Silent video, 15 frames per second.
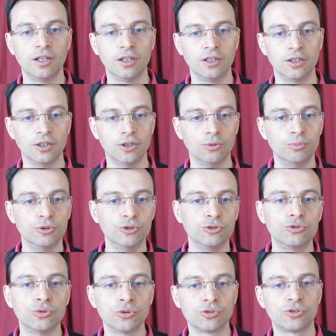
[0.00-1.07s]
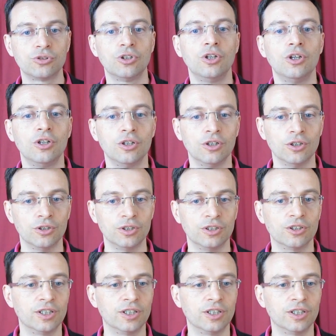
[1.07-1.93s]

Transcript: euh, open source euh,